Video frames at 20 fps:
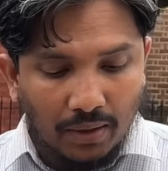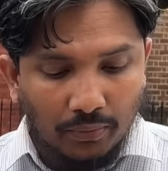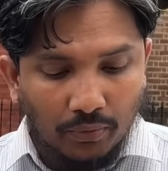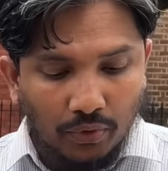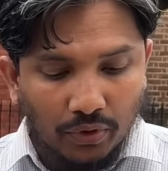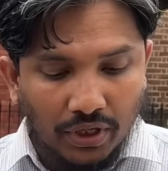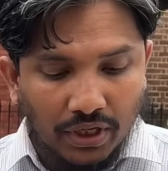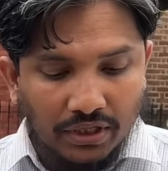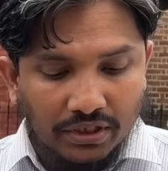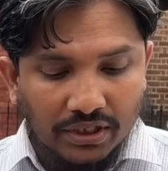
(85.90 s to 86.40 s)

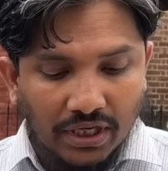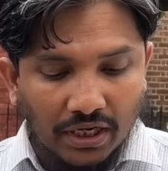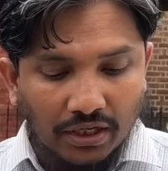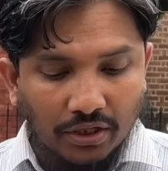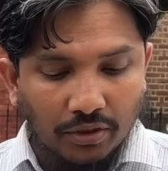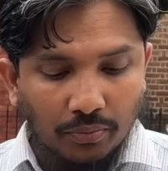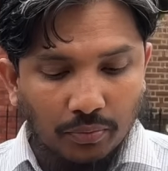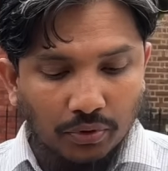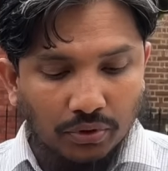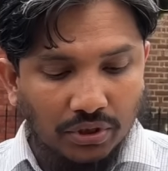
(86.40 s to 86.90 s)
করেন
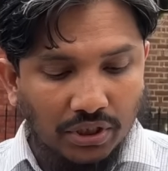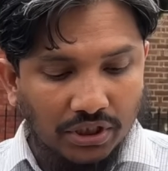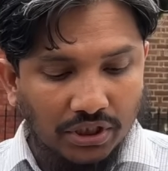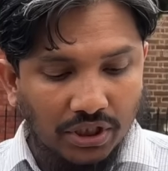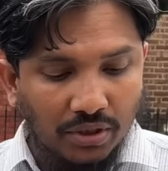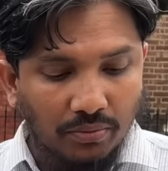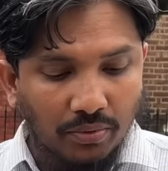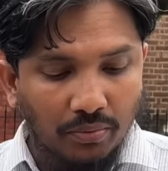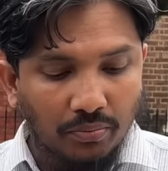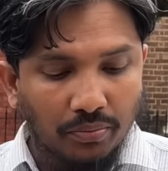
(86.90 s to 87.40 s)
চাকরি
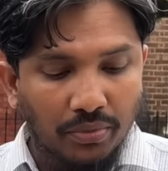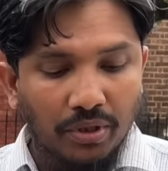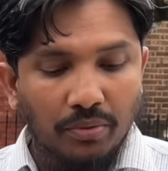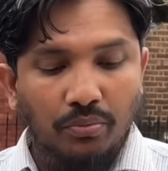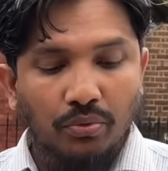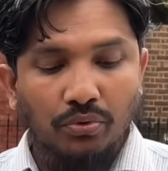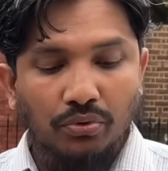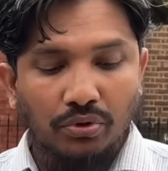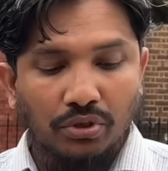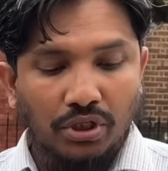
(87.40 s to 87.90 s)
প্রত্যাশী এবং বীর
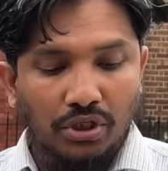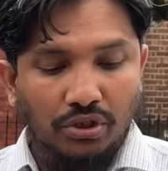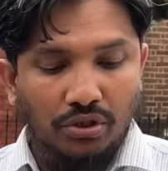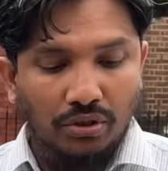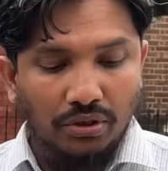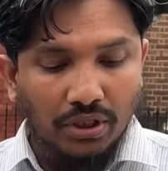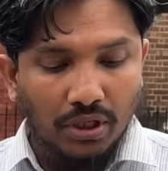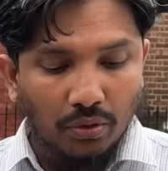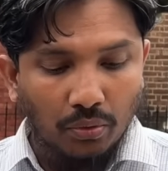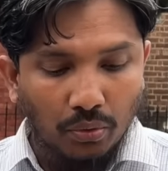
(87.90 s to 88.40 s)
মুক্তিযোদ্ধার
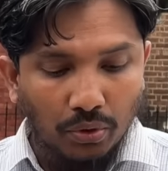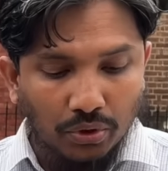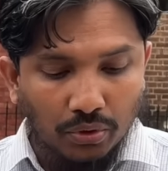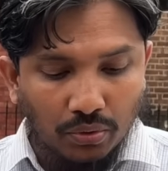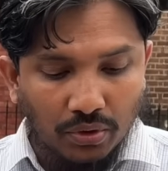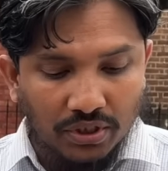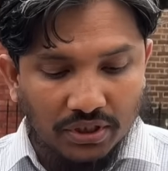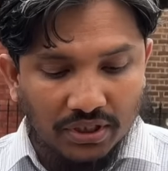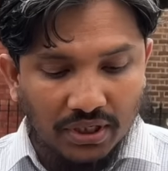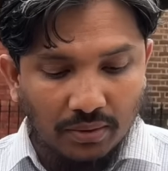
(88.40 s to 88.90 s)
সন্তান
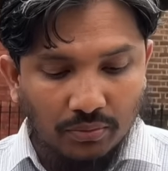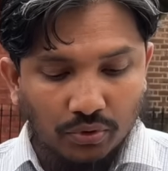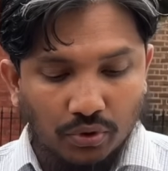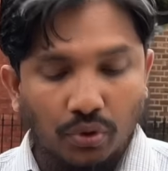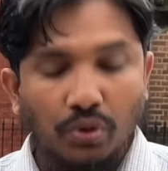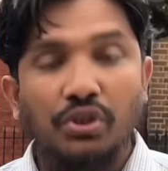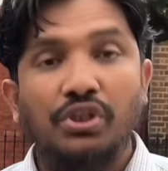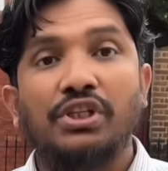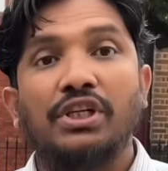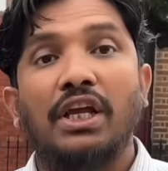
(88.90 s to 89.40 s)
ওহিদুল ইসলাম
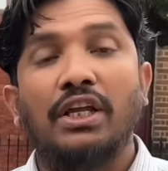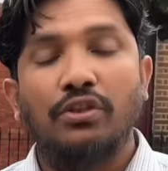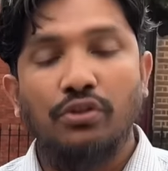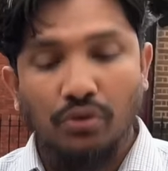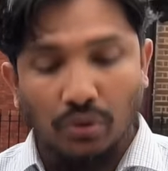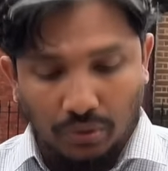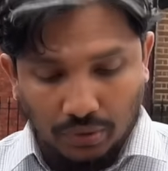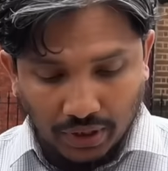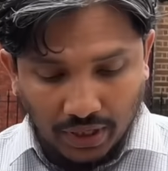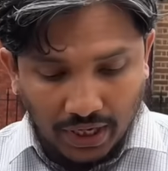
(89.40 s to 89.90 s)
সহ
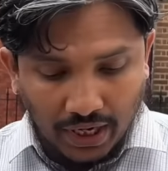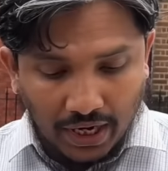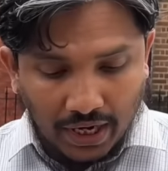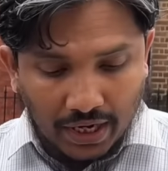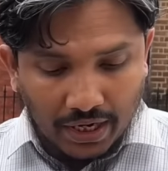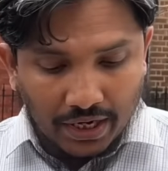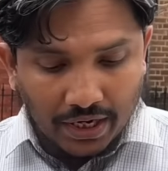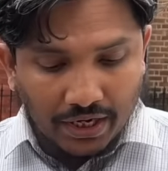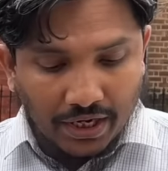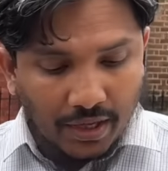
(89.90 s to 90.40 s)
সাতজন
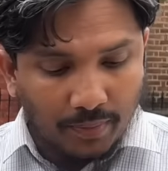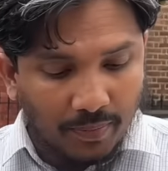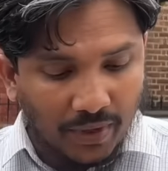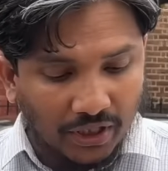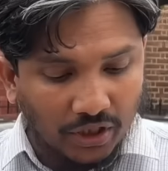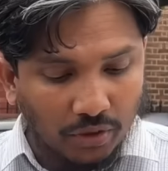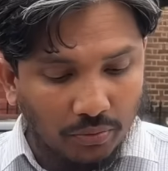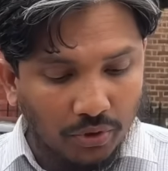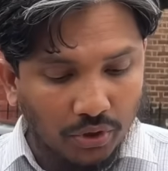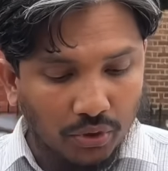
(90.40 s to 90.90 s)
রিটের
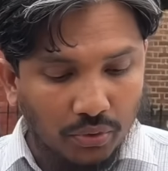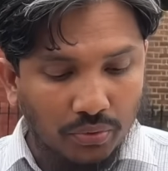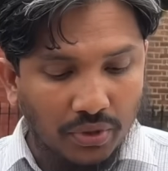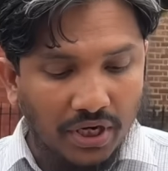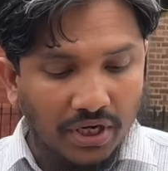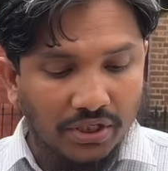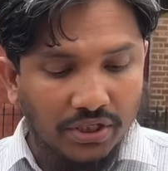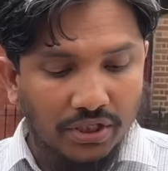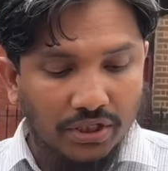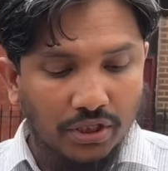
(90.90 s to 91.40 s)
প্রাথমিক
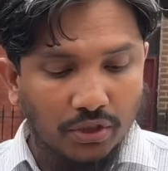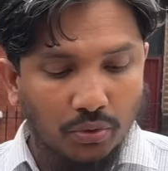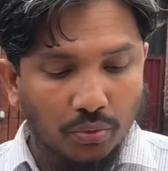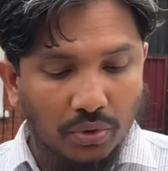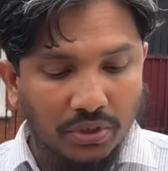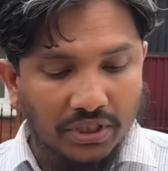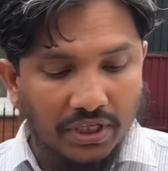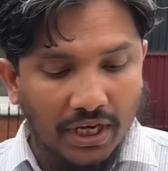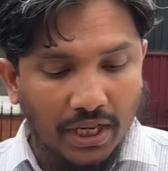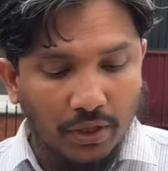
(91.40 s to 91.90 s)
শুনানি শেষে দু
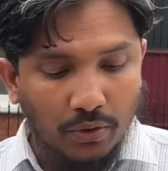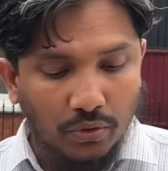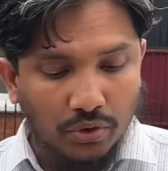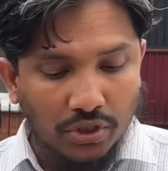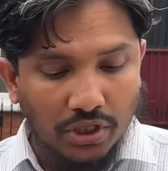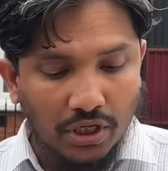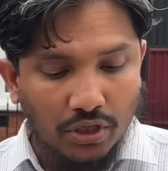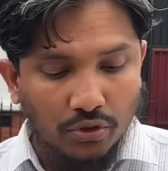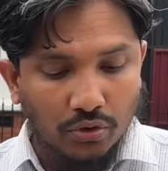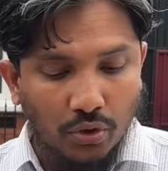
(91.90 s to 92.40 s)

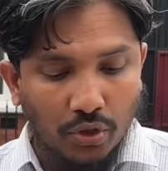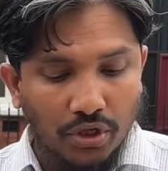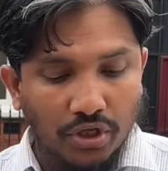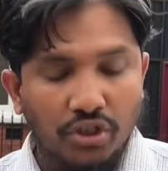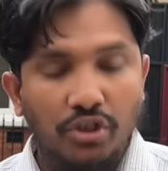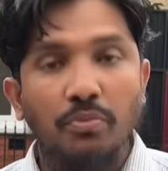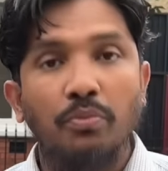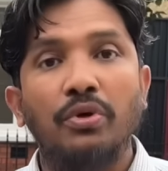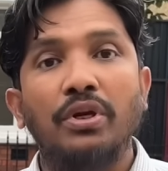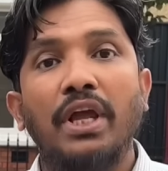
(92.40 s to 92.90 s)
সালে ছয়
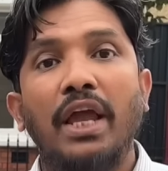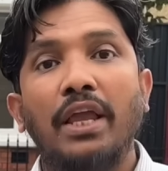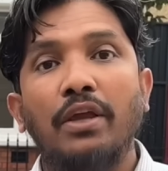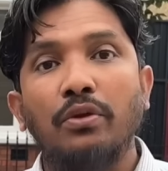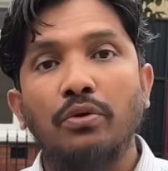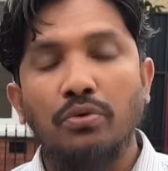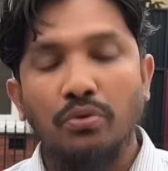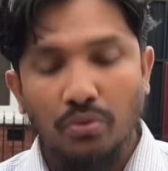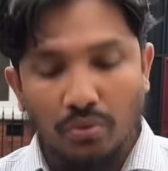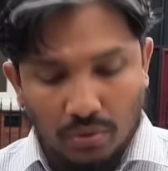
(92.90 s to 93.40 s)
ডিসেম্বর
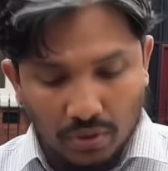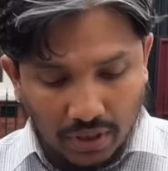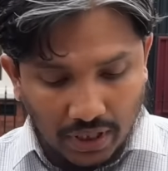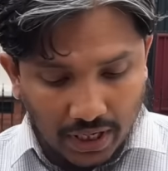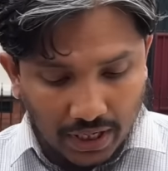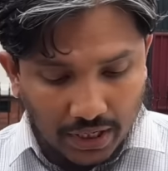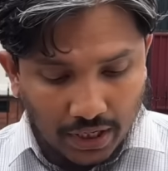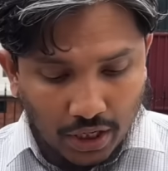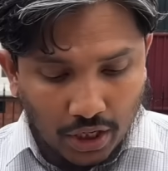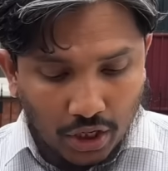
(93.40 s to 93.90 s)
হাইকোর্ট রুল
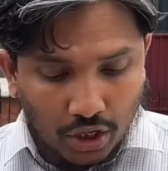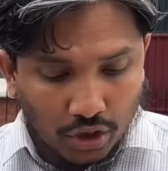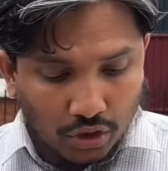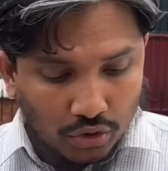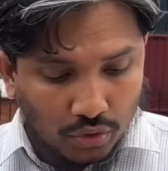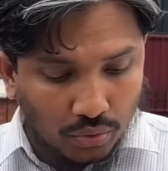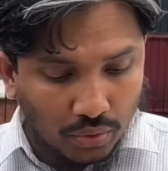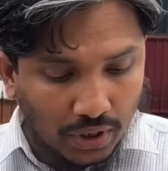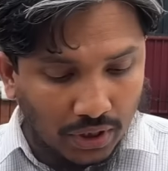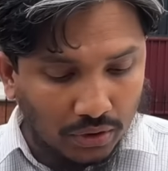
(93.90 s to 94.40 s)
দেয়
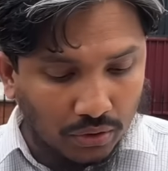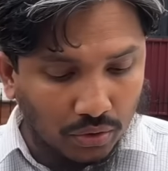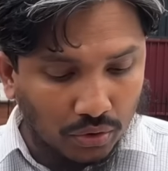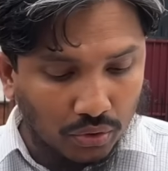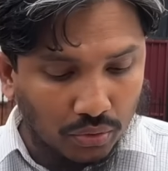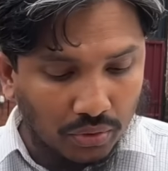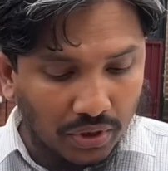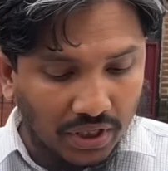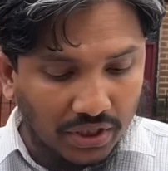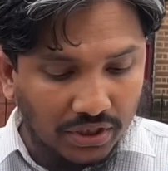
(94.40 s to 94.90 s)
চূড়ান্ত
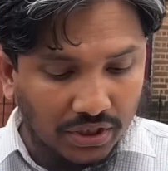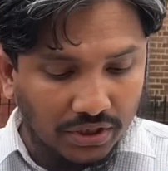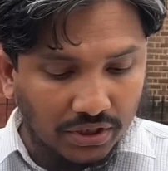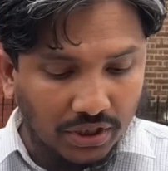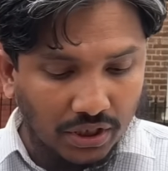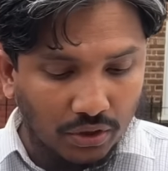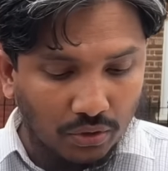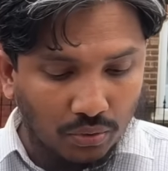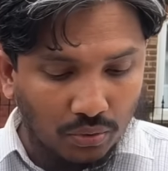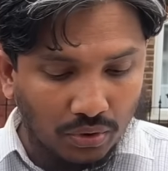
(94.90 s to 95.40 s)
শুনানি
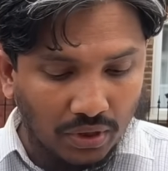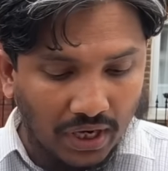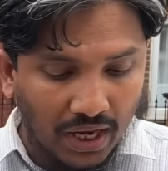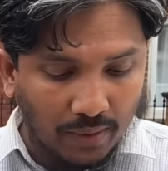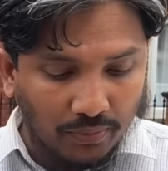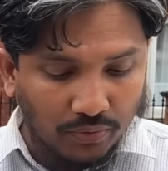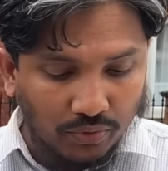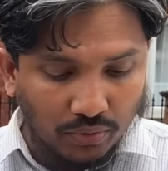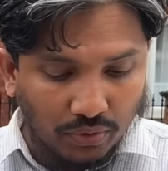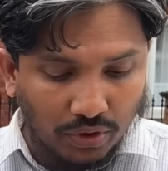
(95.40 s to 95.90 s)
শেষে রুল
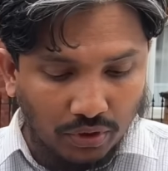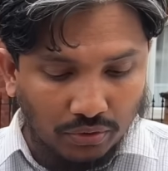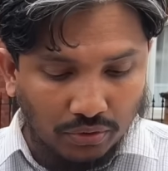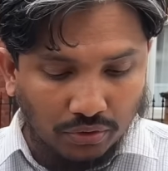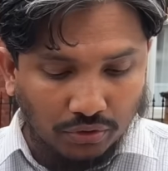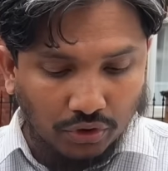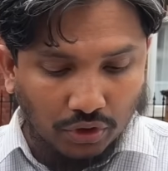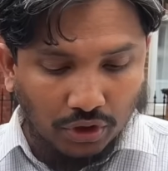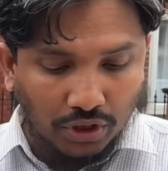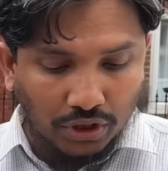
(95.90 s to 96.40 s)
অ্যাবসুলিউট
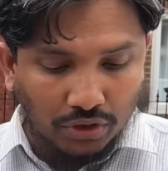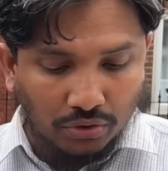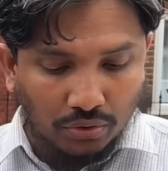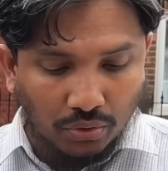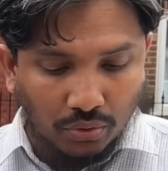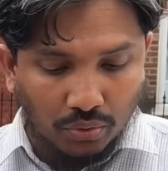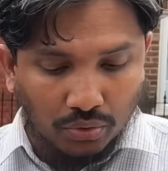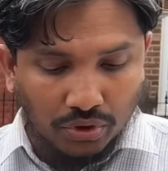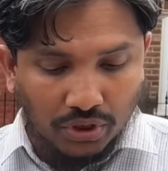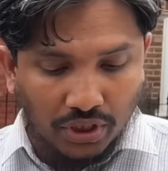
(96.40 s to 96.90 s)
যথাযথ
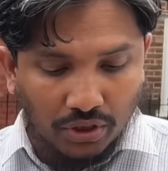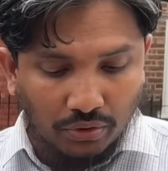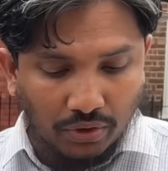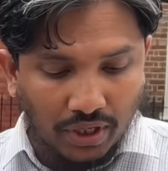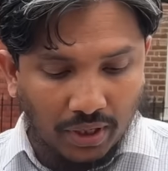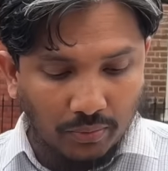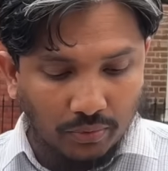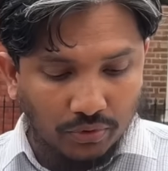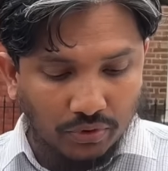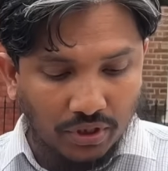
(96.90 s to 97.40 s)
ঘোষণা
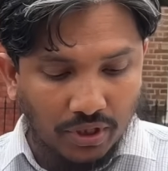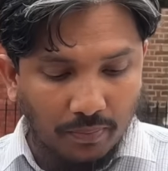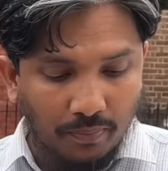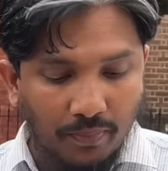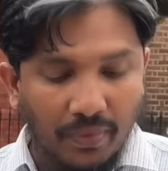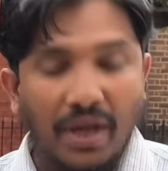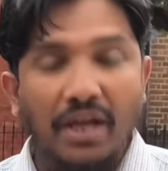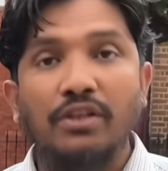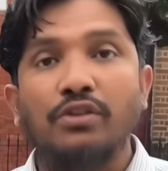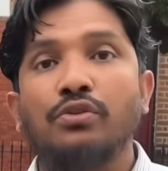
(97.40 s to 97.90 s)
করে এবছরের
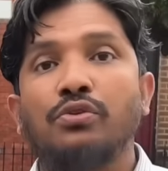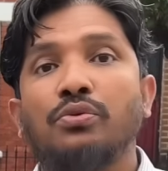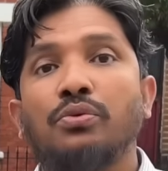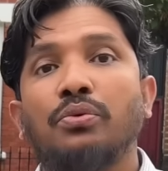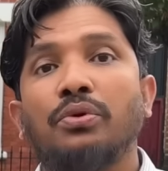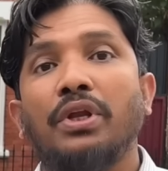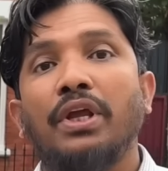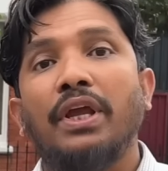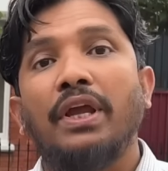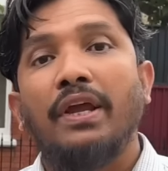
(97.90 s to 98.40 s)
পাঁচ
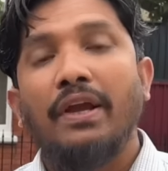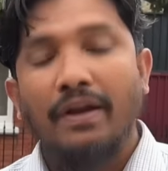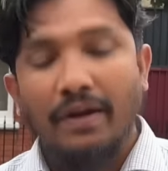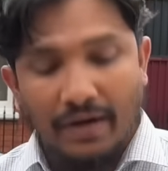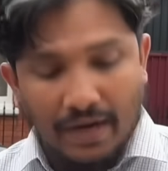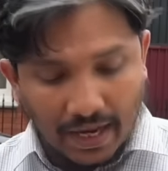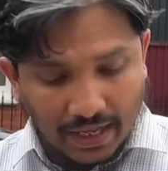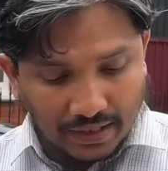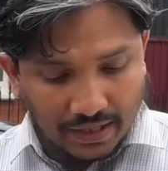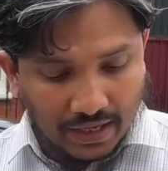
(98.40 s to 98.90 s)
জুন
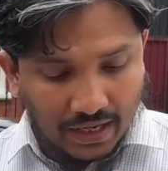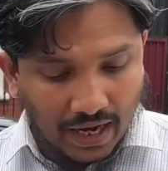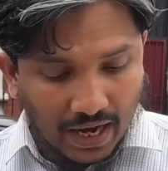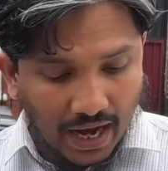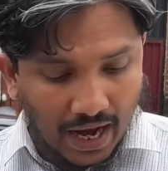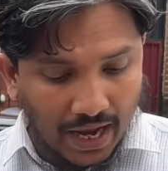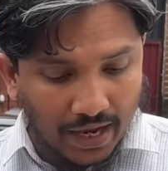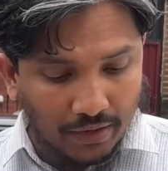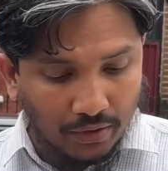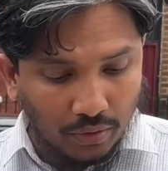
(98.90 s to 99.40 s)
রায় দেয়
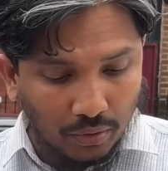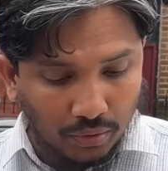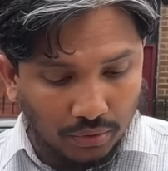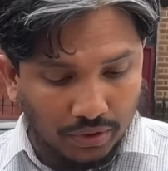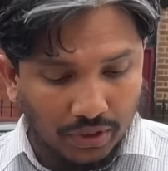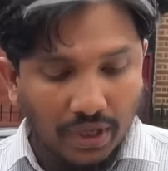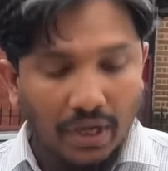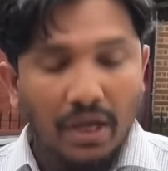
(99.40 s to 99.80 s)
হাইকোর্ট